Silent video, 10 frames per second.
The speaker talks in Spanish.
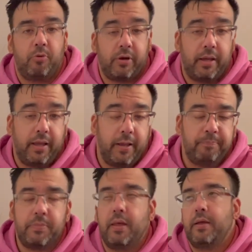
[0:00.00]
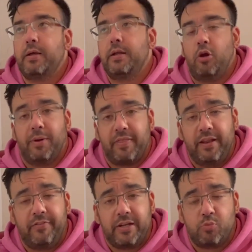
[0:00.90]
Porque lo van a hacer
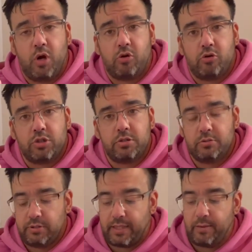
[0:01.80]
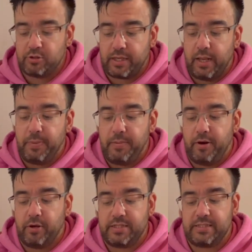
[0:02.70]
en tres vuelcos. Ya tenemos aquí el
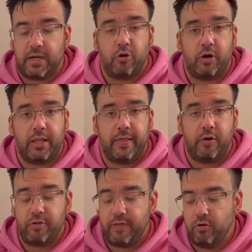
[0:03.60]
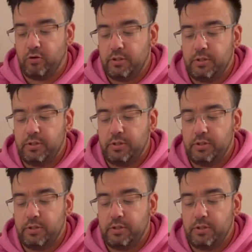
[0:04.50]
primero, que es esta croqueta de cocido.